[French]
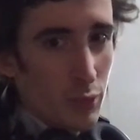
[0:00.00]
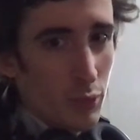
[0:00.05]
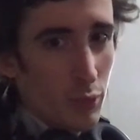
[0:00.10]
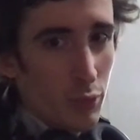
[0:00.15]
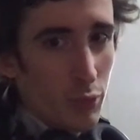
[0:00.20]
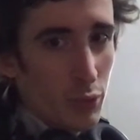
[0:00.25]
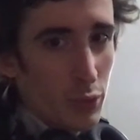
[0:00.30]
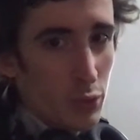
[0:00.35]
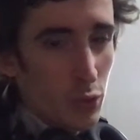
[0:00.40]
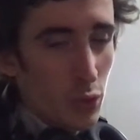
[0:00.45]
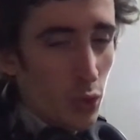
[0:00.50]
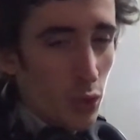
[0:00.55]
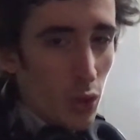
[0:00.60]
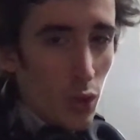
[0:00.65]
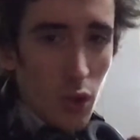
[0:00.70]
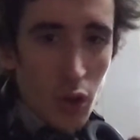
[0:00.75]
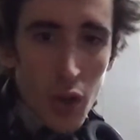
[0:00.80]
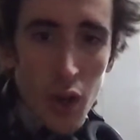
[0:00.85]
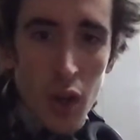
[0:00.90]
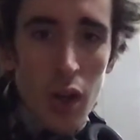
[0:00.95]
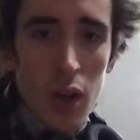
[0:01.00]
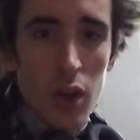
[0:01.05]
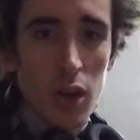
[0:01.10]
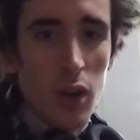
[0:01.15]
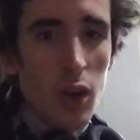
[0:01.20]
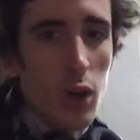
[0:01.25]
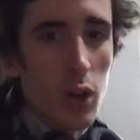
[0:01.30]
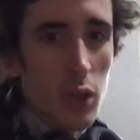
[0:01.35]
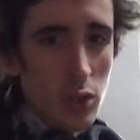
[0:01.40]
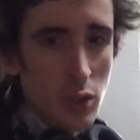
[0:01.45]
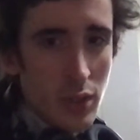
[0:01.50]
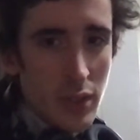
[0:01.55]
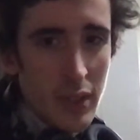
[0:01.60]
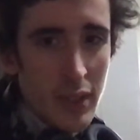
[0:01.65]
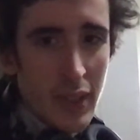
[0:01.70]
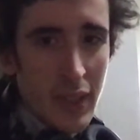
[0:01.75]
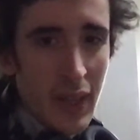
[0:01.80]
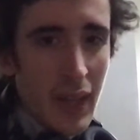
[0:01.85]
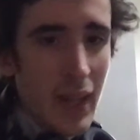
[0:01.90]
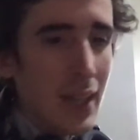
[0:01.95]
votre corps en
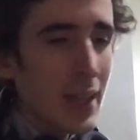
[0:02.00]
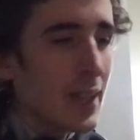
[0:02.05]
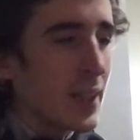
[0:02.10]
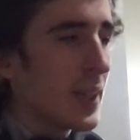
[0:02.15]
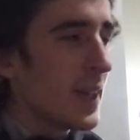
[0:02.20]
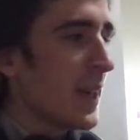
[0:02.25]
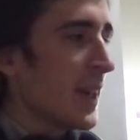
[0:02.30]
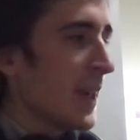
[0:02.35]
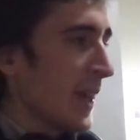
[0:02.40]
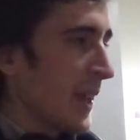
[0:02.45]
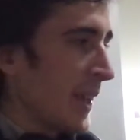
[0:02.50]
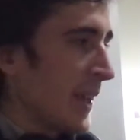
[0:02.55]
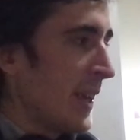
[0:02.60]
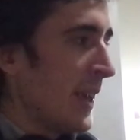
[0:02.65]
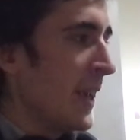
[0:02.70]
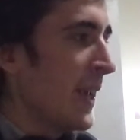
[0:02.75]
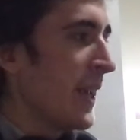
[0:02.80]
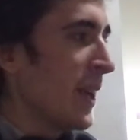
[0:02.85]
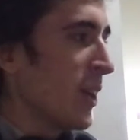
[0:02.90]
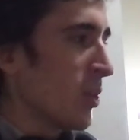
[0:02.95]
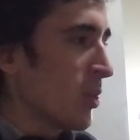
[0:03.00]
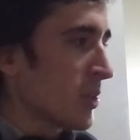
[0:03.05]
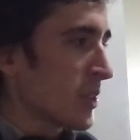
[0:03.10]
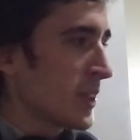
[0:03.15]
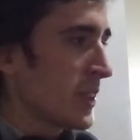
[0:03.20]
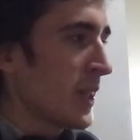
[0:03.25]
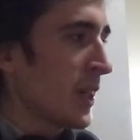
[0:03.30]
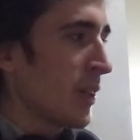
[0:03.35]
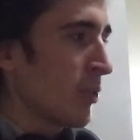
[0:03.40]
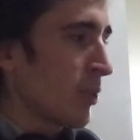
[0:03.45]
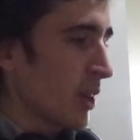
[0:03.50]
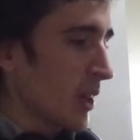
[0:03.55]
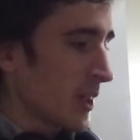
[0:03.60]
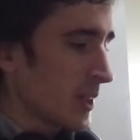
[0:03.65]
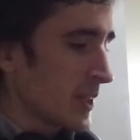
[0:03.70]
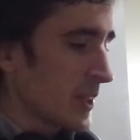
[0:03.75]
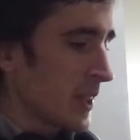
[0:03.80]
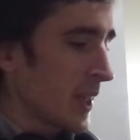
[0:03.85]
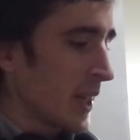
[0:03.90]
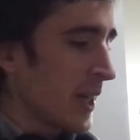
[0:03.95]
général et aussi avoir un
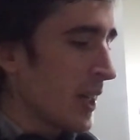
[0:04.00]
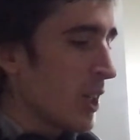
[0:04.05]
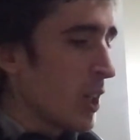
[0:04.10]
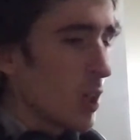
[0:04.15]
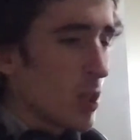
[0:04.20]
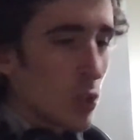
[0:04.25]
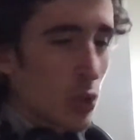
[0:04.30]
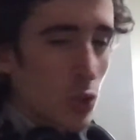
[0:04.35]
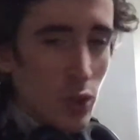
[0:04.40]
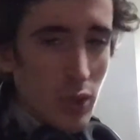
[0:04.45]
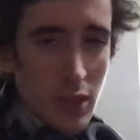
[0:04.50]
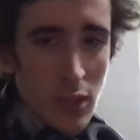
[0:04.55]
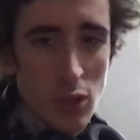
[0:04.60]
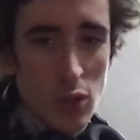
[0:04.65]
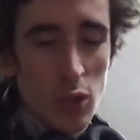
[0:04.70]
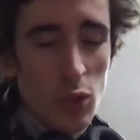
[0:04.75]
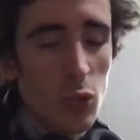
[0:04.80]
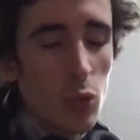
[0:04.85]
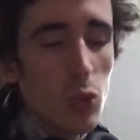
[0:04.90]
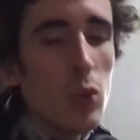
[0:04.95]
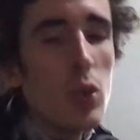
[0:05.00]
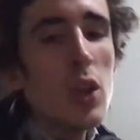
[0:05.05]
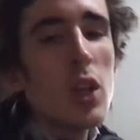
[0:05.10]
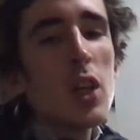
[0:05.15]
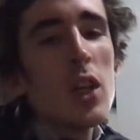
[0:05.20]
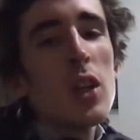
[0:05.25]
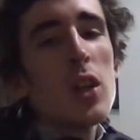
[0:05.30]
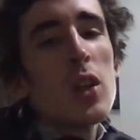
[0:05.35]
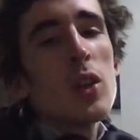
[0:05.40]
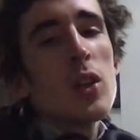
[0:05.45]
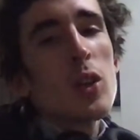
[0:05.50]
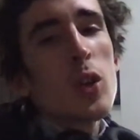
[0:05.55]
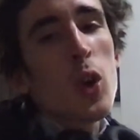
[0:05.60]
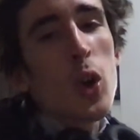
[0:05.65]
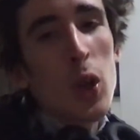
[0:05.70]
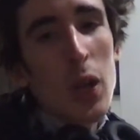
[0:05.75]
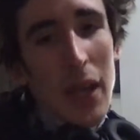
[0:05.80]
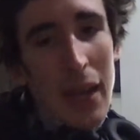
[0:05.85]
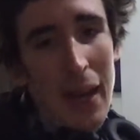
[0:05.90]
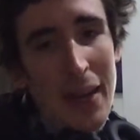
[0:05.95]
chat sur ses genoux
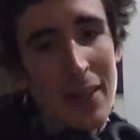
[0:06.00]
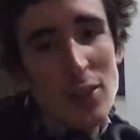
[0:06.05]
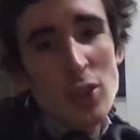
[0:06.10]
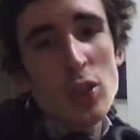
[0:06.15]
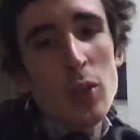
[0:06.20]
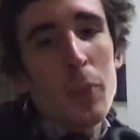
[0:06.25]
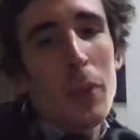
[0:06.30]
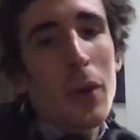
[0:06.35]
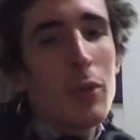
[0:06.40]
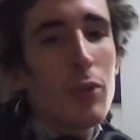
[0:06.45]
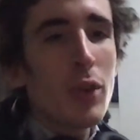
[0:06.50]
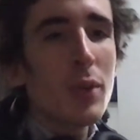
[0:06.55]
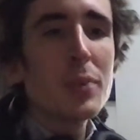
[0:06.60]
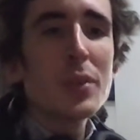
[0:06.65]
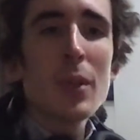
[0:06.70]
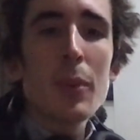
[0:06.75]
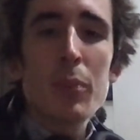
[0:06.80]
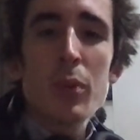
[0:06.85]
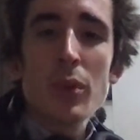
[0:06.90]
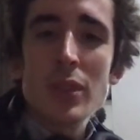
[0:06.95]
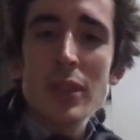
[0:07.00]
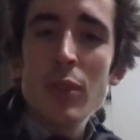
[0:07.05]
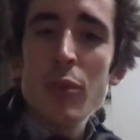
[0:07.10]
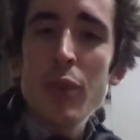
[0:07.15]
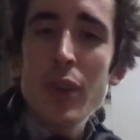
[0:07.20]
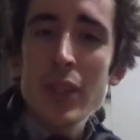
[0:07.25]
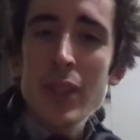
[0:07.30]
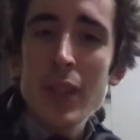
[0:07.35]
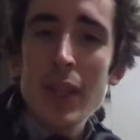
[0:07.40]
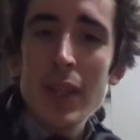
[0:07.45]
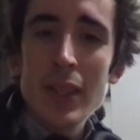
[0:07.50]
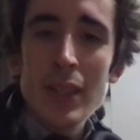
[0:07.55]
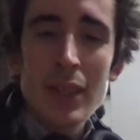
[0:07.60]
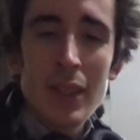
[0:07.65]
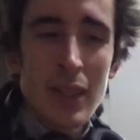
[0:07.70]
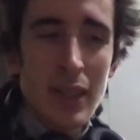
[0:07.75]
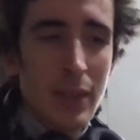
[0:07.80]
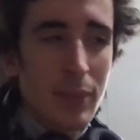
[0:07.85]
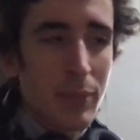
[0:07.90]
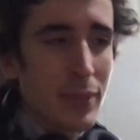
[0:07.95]
relaxe. Parfois, ça peut aussi faire des,
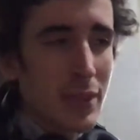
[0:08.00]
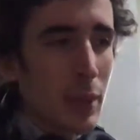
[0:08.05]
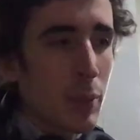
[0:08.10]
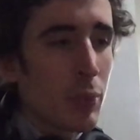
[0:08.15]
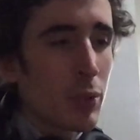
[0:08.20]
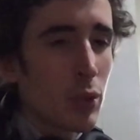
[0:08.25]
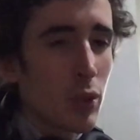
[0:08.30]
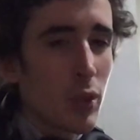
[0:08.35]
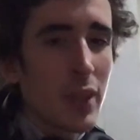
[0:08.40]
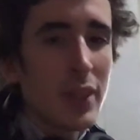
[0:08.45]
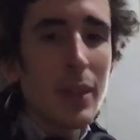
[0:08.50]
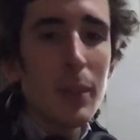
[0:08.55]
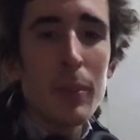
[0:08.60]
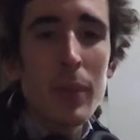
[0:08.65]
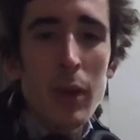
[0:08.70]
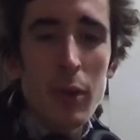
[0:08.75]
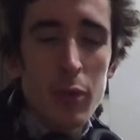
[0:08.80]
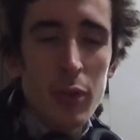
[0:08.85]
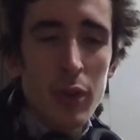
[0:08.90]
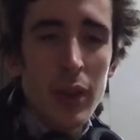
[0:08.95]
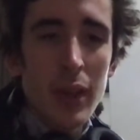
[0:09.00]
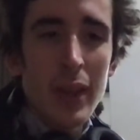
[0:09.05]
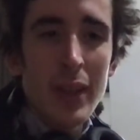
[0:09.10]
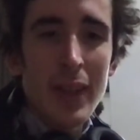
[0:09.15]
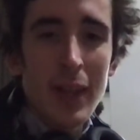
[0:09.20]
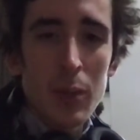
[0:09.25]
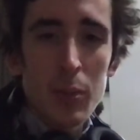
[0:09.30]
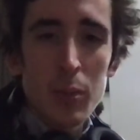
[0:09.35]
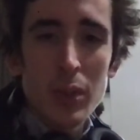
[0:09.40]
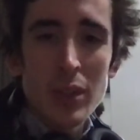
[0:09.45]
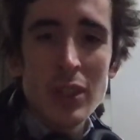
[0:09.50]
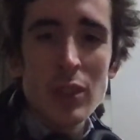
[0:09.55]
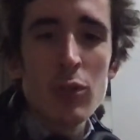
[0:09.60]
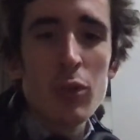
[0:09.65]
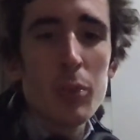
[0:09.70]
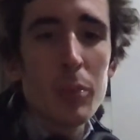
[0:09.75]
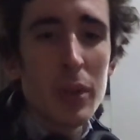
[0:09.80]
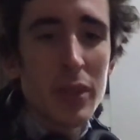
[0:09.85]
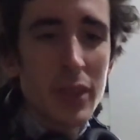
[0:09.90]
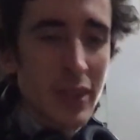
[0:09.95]
ça peut donner des bienfaits également si
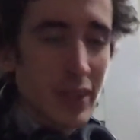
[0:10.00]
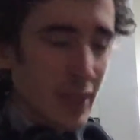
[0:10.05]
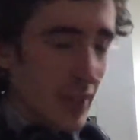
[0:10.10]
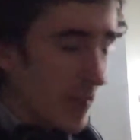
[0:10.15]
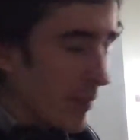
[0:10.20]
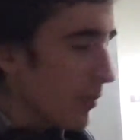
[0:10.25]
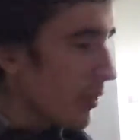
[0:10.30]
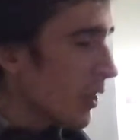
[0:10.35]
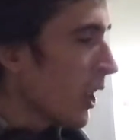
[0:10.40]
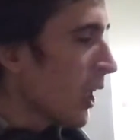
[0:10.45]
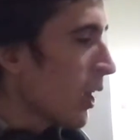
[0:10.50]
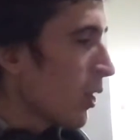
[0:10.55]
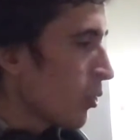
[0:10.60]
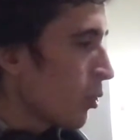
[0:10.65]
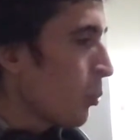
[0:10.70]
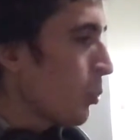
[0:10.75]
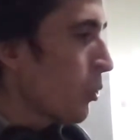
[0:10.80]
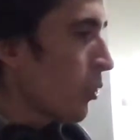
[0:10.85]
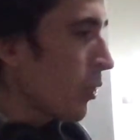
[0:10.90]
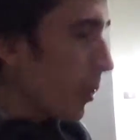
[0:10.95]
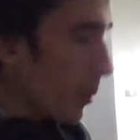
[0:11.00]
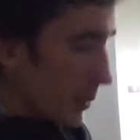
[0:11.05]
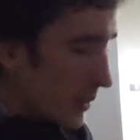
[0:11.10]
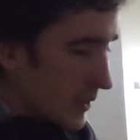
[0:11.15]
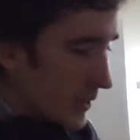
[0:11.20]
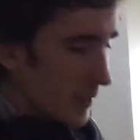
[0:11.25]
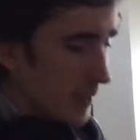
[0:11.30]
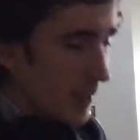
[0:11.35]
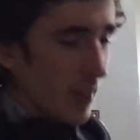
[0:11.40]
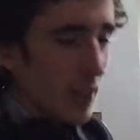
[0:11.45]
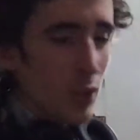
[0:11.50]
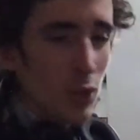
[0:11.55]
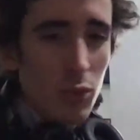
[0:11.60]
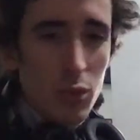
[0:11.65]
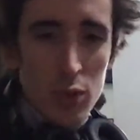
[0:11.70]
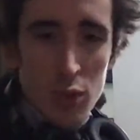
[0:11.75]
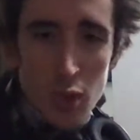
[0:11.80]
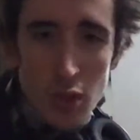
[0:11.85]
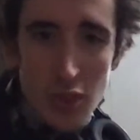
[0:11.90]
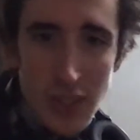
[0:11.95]
vous méditez. Vous pouvez méditer avec
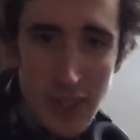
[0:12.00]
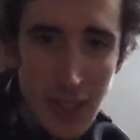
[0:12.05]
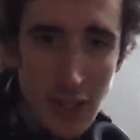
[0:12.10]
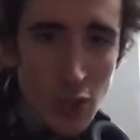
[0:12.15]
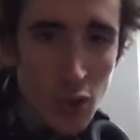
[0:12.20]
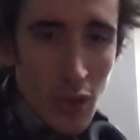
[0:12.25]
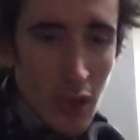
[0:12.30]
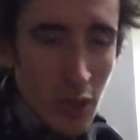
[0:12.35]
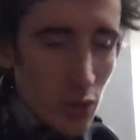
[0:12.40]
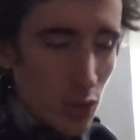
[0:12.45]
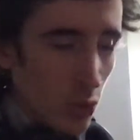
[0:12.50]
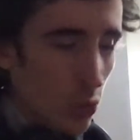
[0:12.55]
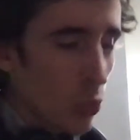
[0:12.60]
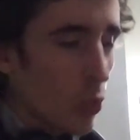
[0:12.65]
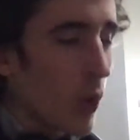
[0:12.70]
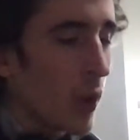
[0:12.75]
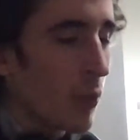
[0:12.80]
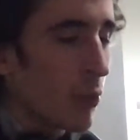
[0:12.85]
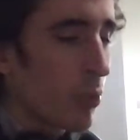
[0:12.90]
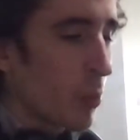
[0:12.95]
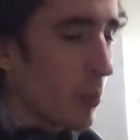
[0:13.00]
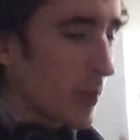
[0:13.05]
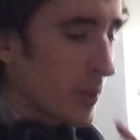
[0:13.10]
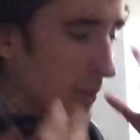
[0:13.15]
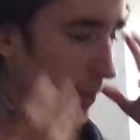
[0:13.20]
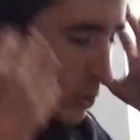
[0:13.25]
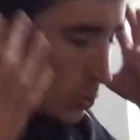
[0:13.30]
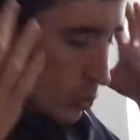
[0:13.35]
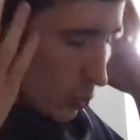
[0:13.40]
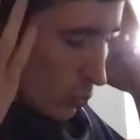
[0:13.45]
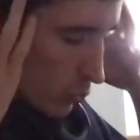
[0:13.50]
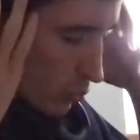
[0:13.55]
votre chat sur les genoux et vous mettez toute